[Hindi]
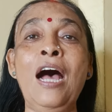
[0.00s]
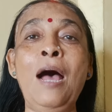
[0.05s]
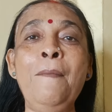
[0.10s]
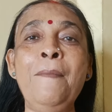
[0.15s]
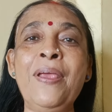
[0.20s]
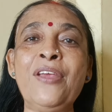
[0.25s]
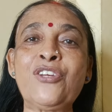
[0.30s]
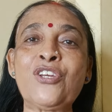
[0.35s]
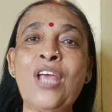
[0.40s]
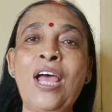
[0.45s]

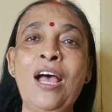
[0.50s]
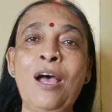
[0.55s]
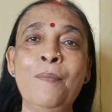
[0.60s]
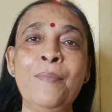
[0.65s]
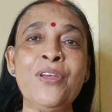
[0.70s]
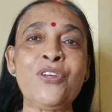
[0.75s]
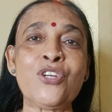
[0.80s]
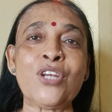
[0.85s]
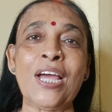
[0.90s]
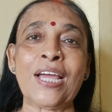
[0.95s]
हमेशा
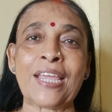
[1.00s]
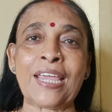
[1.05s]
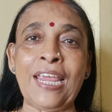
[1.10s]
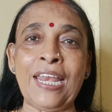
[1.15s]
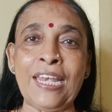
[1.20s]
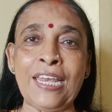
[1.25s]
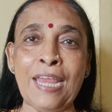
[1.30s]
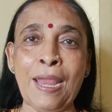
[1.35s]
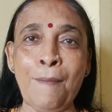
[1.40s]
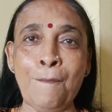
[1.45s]
हमेशा
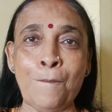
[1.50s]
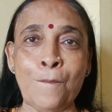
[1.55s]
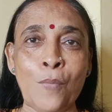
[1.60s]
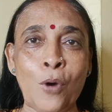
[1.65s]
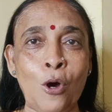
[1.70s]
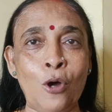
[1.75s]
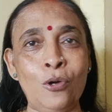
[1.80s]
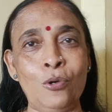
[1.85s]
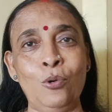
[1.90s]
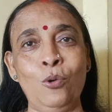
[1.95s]
के लिए
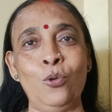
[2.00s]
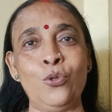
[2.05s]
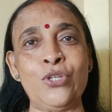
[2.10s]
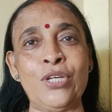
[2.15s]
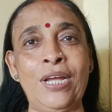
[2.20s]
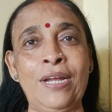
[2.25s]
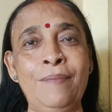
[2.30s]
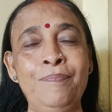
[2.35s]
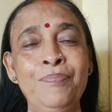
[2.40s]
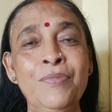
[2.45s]
मौन हो
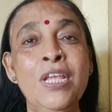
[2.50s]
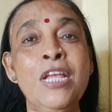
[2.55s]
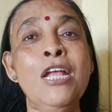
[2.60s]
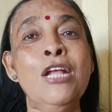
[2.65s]
जाए